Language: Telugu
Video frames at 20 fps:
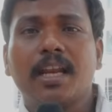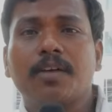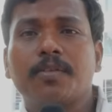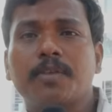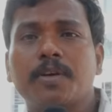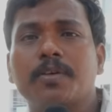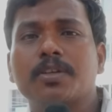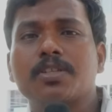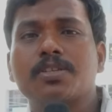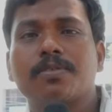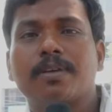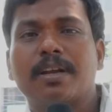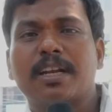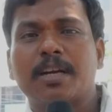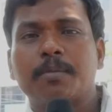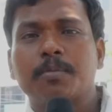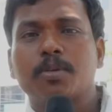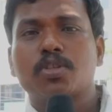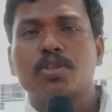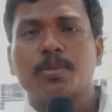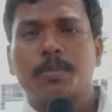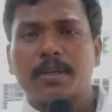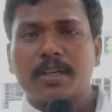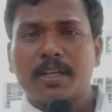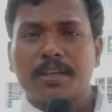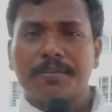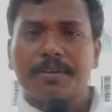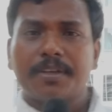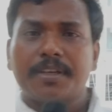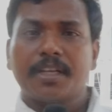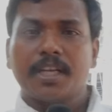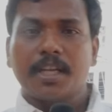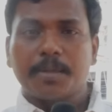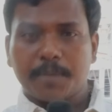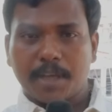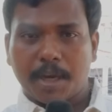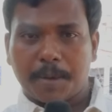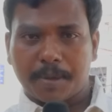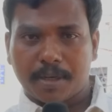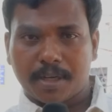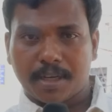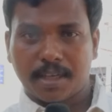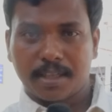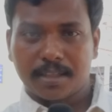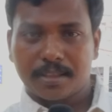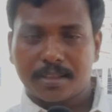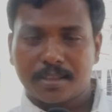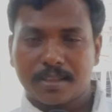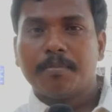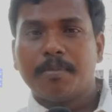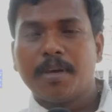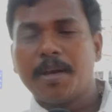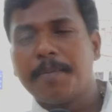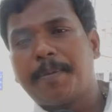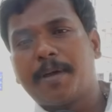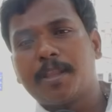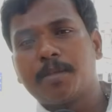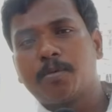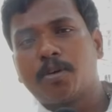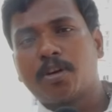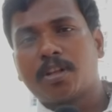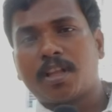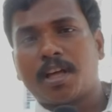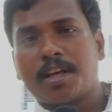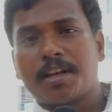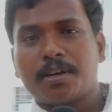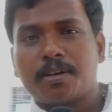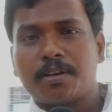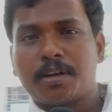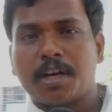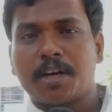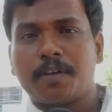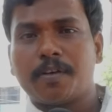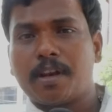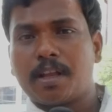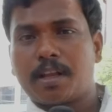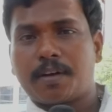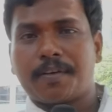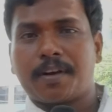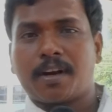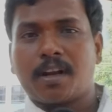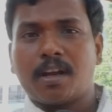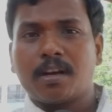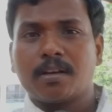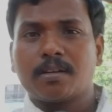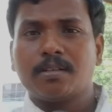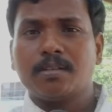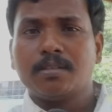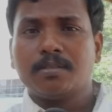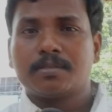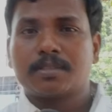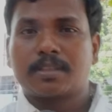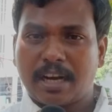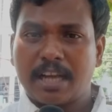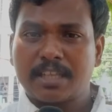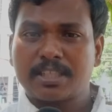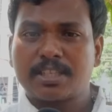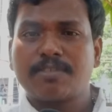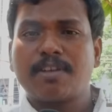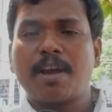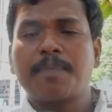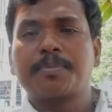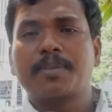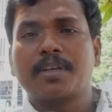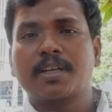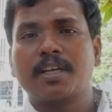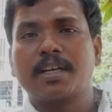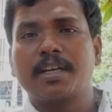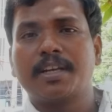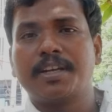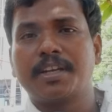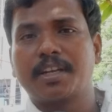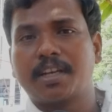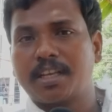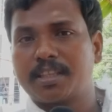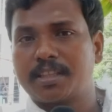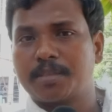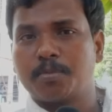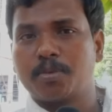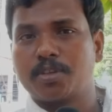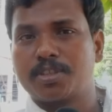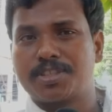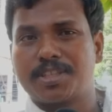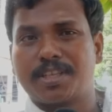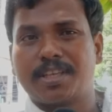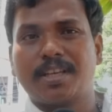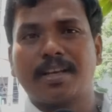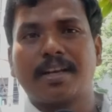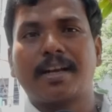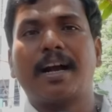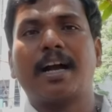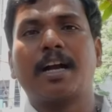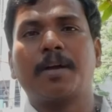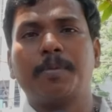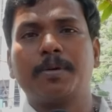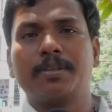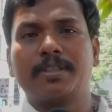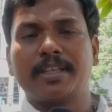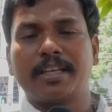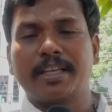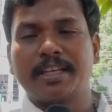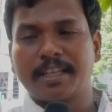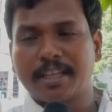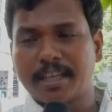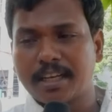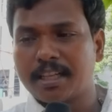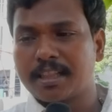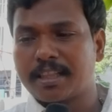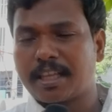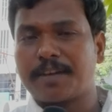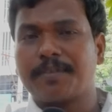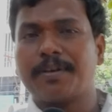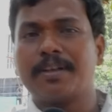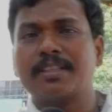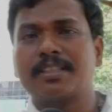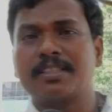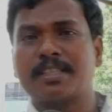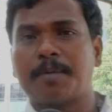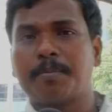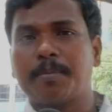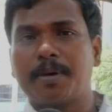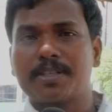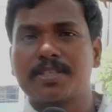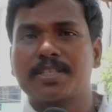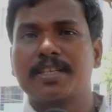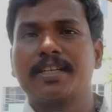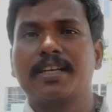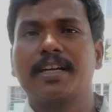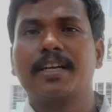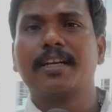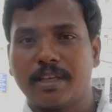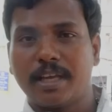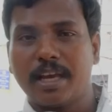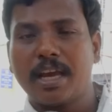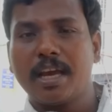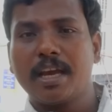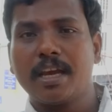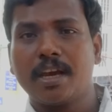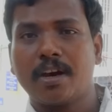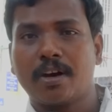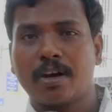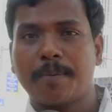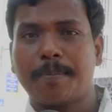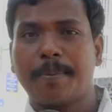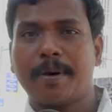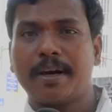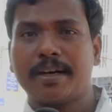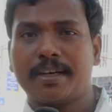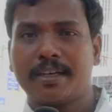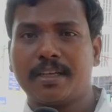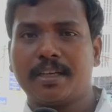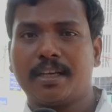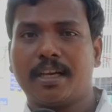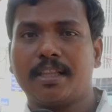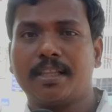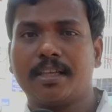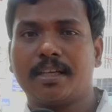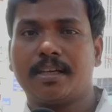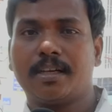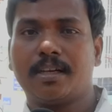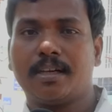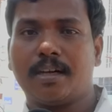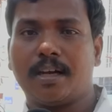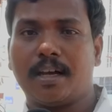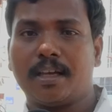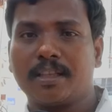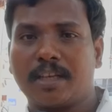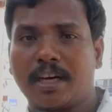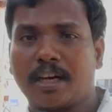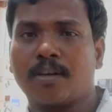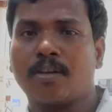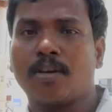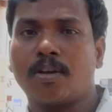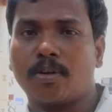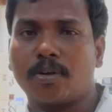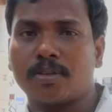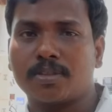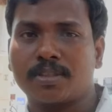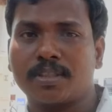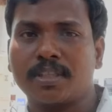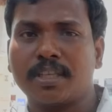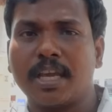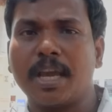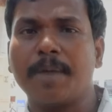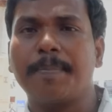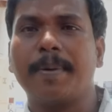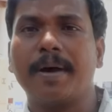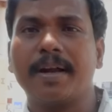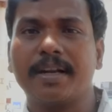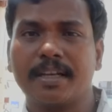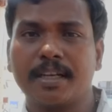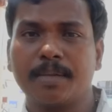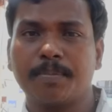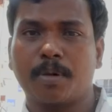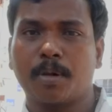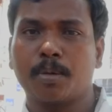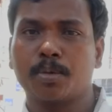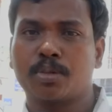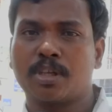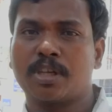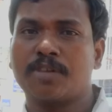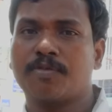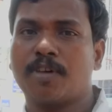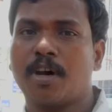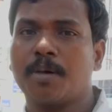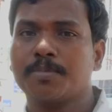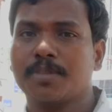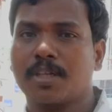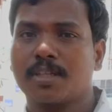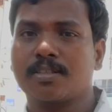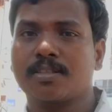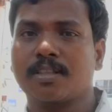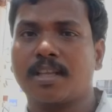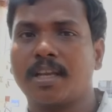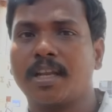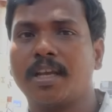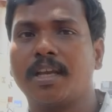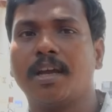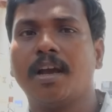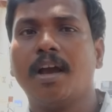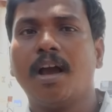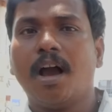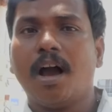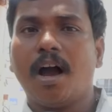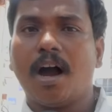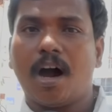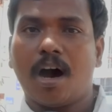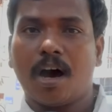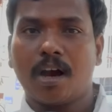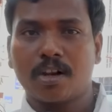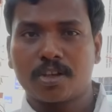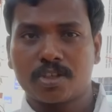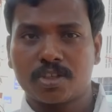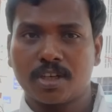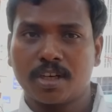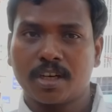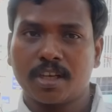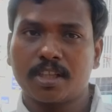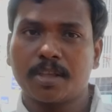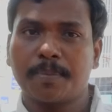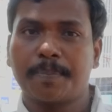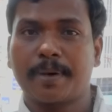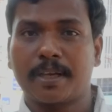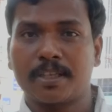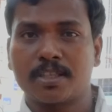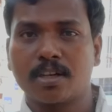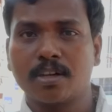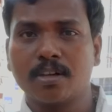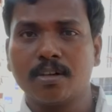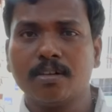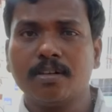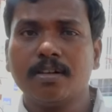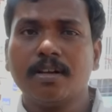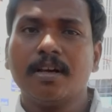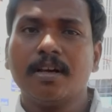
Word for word: హలో వ్యూవర్స్ వెల్కమ్ టు సుమన్ టీవీ నేను మీ అమర్నాథ్ మే పదమూడో తారీఖు రెండు వేల ఇరవై నాలుగు రాష్ట్ర వ్యాప్తంగా ఎన్నికలు అయితే ముగిసినాయి కాకపోతే ఎన్నికల తర్వాత సంభాషణ ఏంటంటే ఏ యొక్క పార్టీ అది అధికారంలోకి వస్తుంది ఏ పార్టీ ప్రభుత్వాన్ని ఫామ్ చేస్తుందనే ఆలోచనలు అయితే ప్రజలు